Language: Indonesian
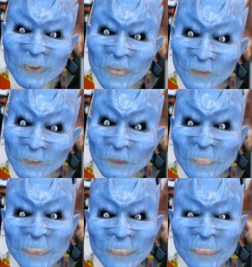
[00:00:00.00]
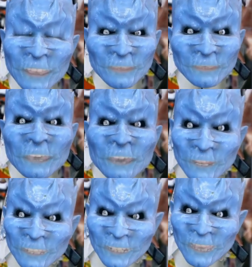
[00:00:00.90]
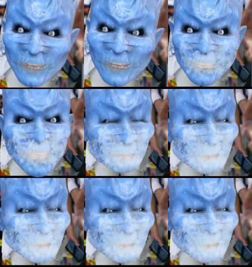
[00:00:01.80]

Halo semuanya, kali ini akan saya